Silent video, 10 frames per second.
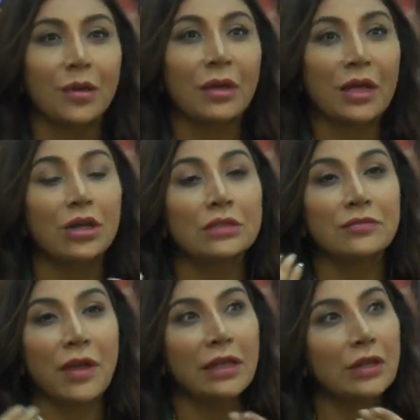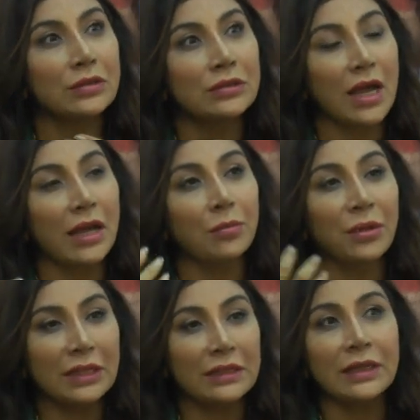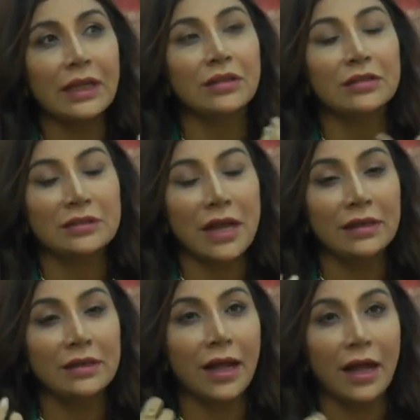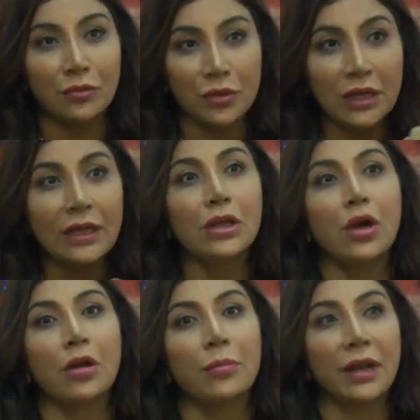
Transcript: बिकॉज वैन यू स्टार्ट ब्रीदिंग एंड स्टार्ट काउंटिंग योर